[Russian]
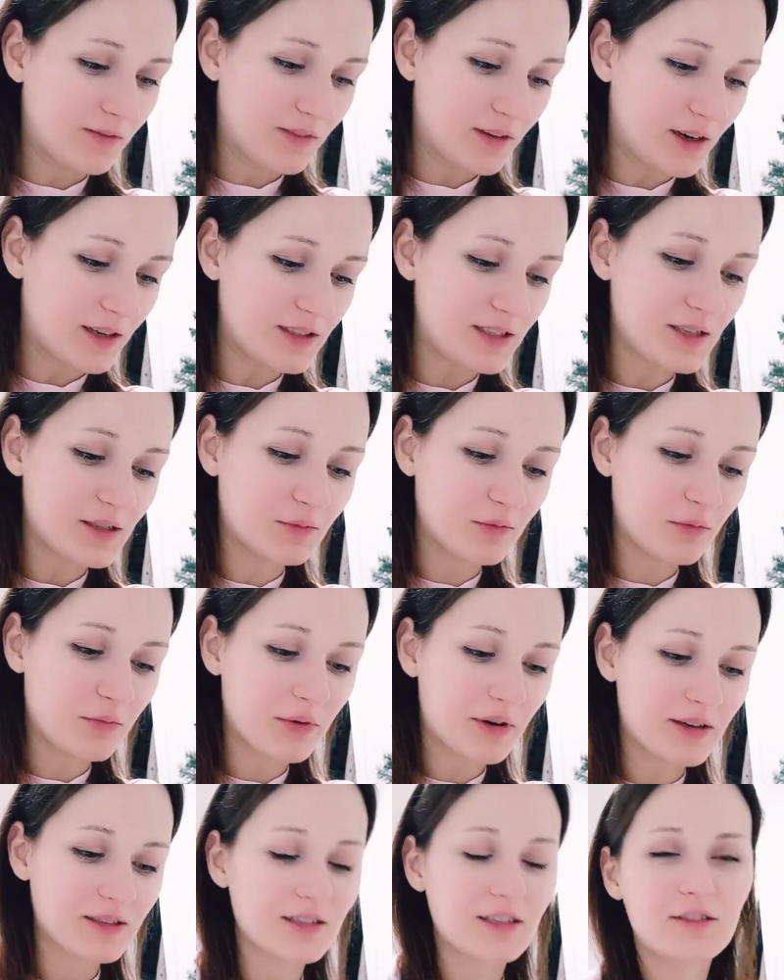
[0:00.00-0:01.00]
Хотела бы
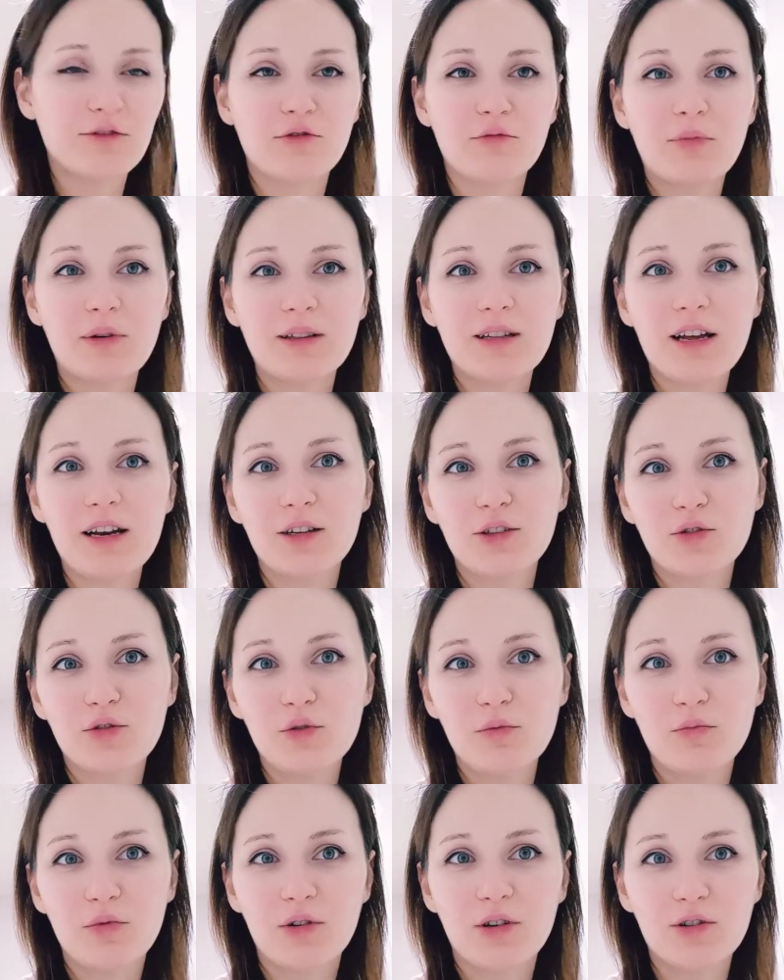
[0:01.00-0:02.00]
показать свой подарок, но
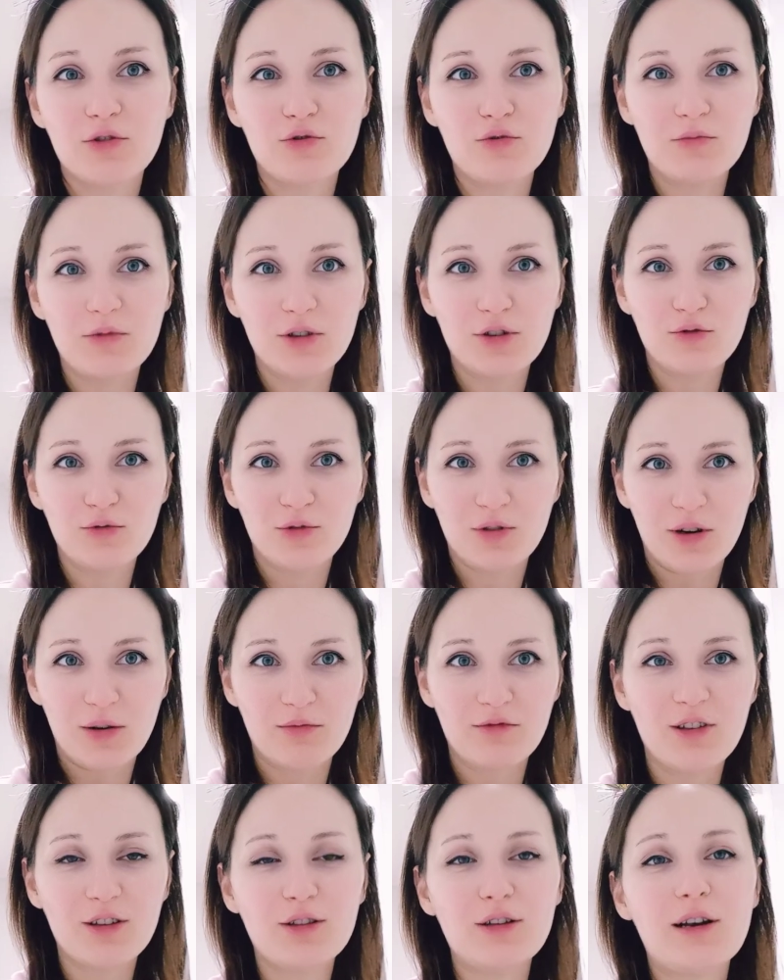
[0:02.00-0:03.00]
не покажу. У меня жутко
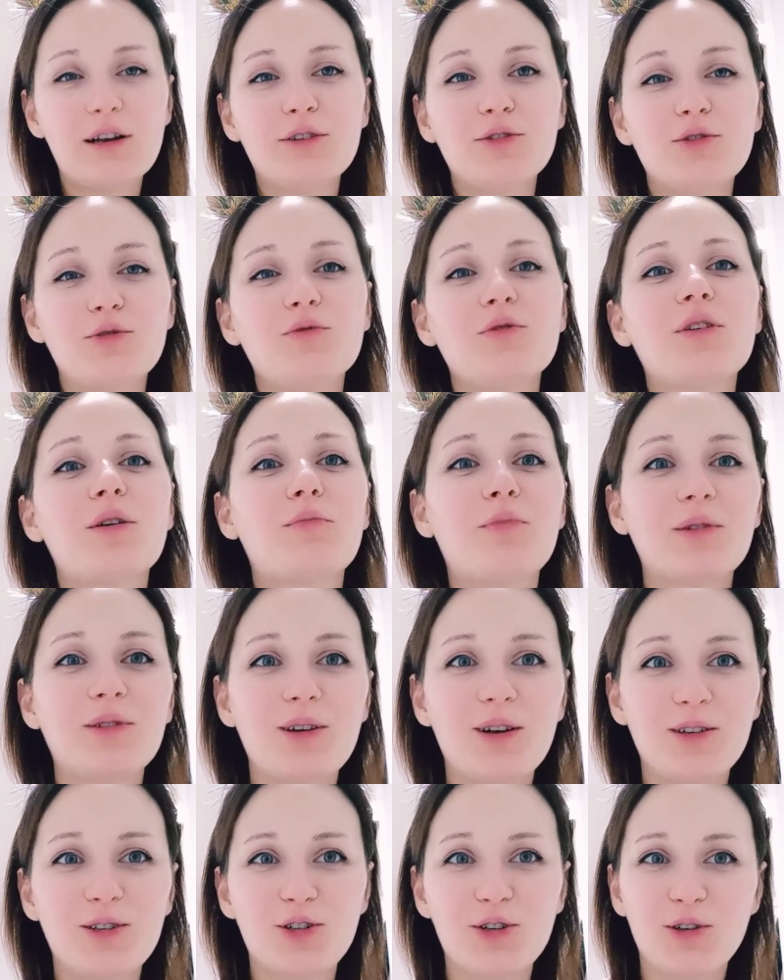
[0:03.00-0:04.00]
обветрились руки, а
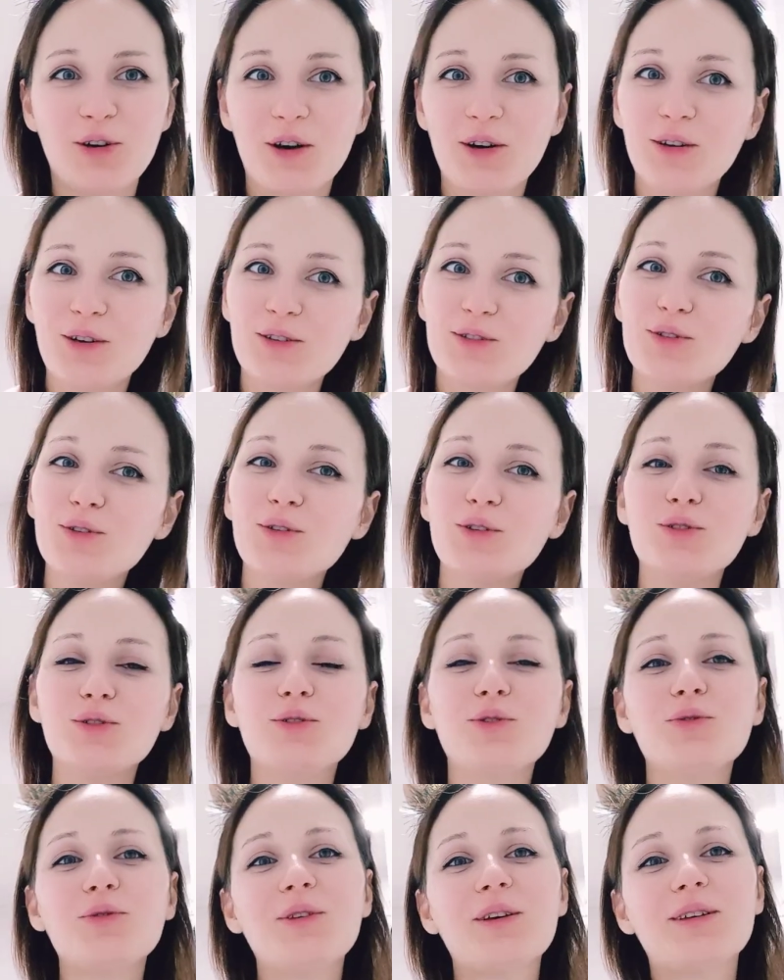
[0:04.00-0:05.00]
подарочек как раз-таки
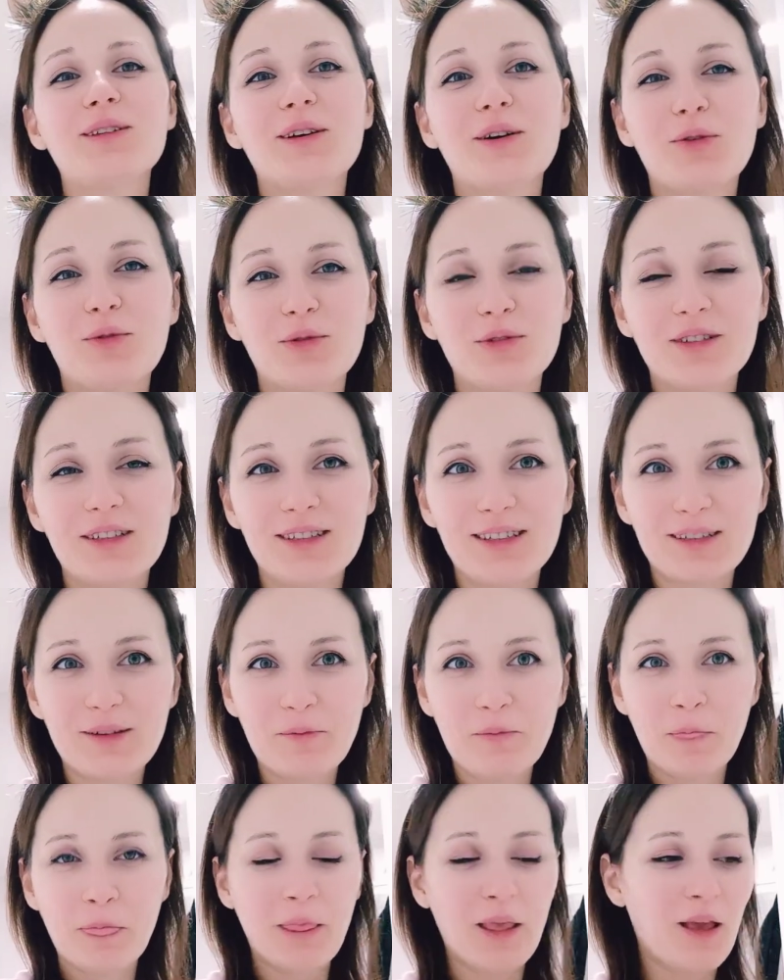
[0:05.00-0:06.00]
на руке находится.
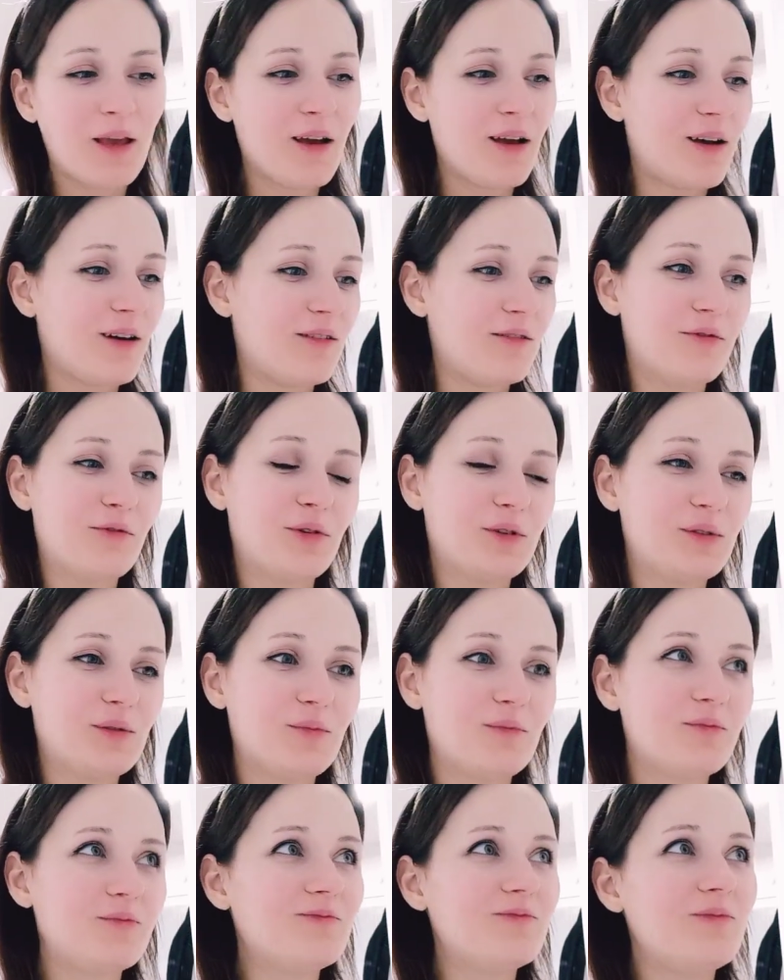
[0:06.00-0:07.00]
Вот.
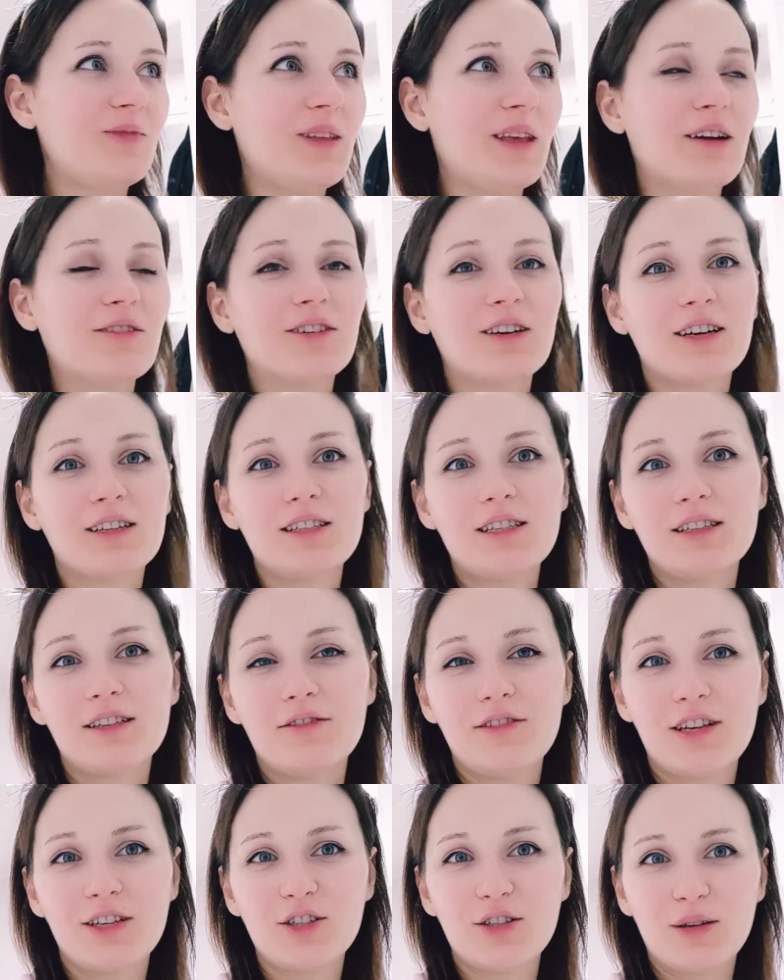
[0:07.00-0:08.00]
Я выходила
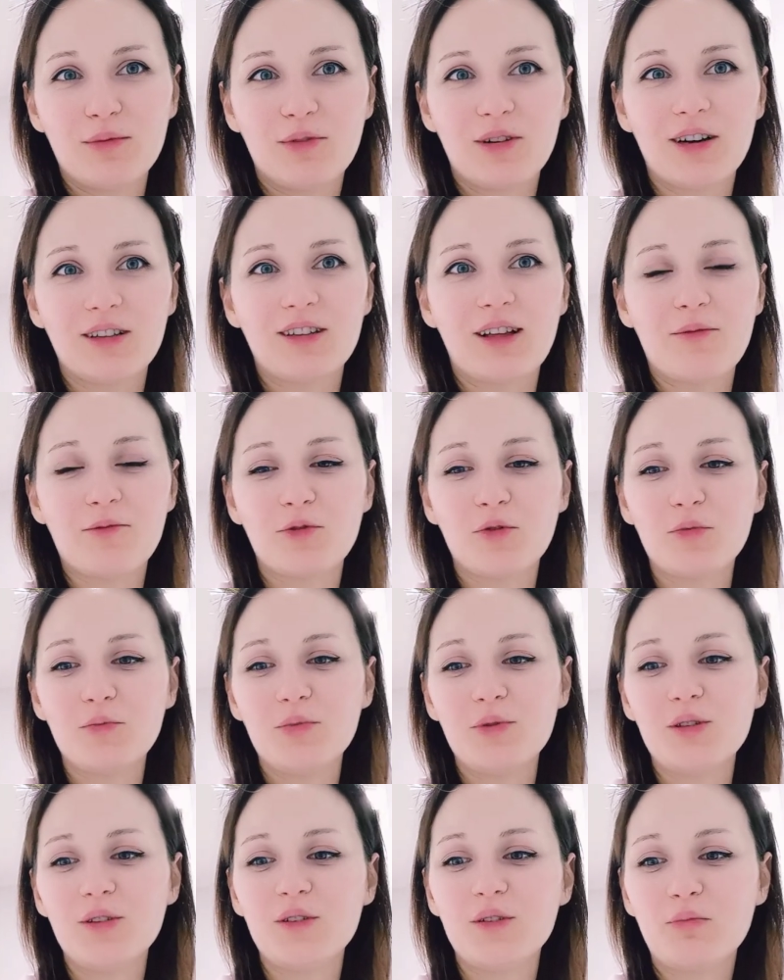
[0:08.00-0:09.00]
вечером котам
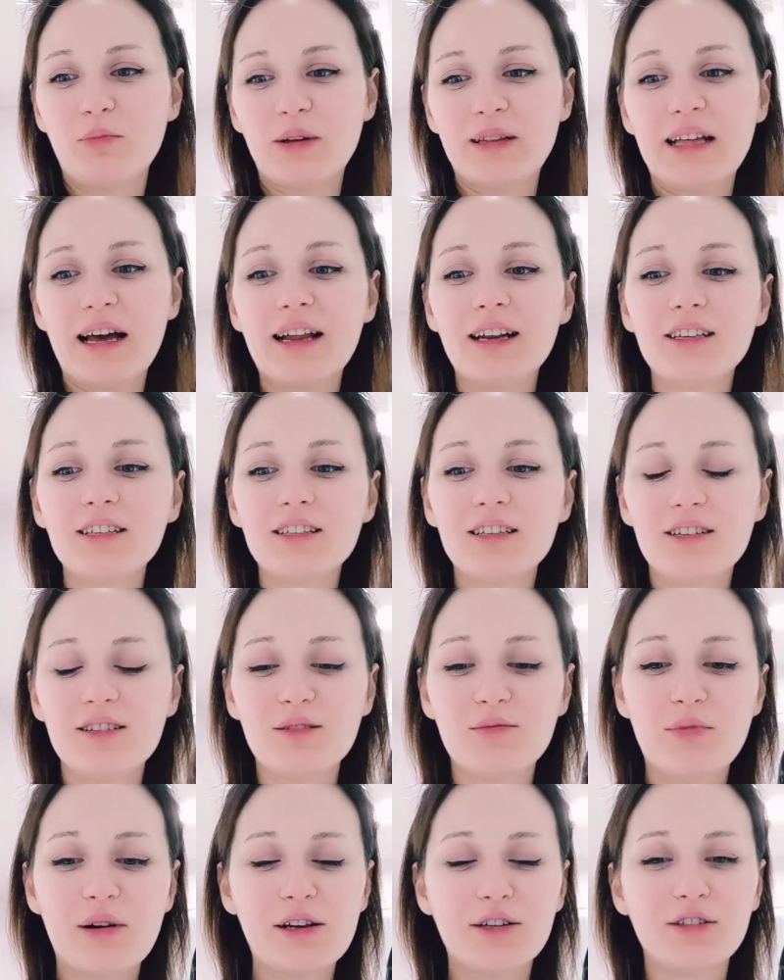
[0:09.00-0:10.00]
купить подарочки
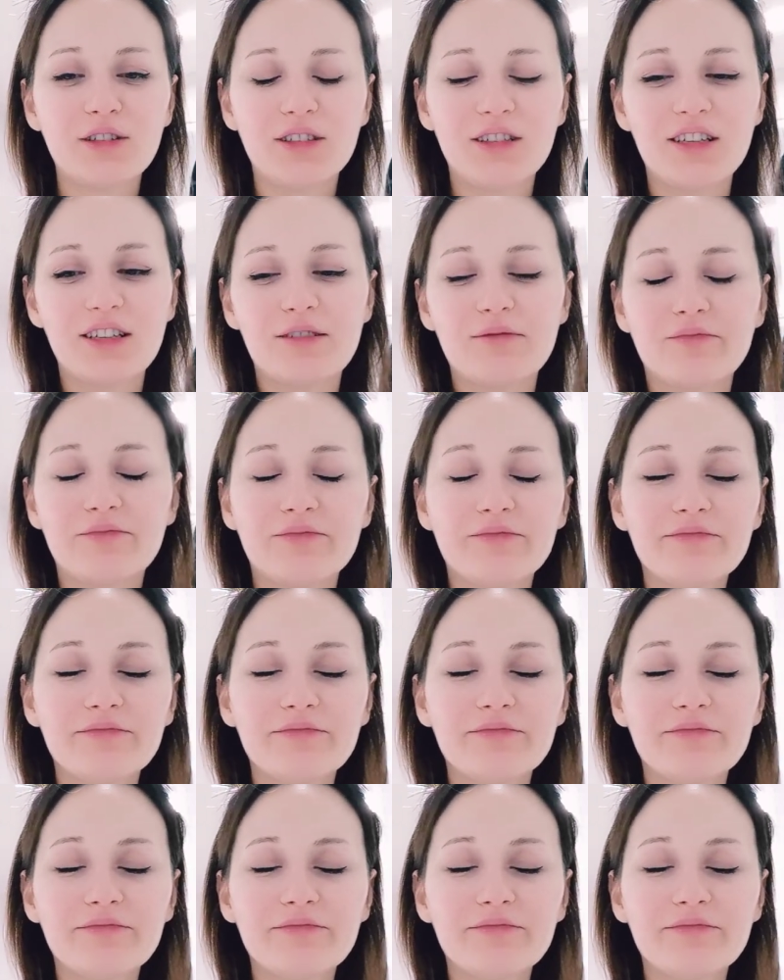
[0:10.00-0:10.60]
небольшие.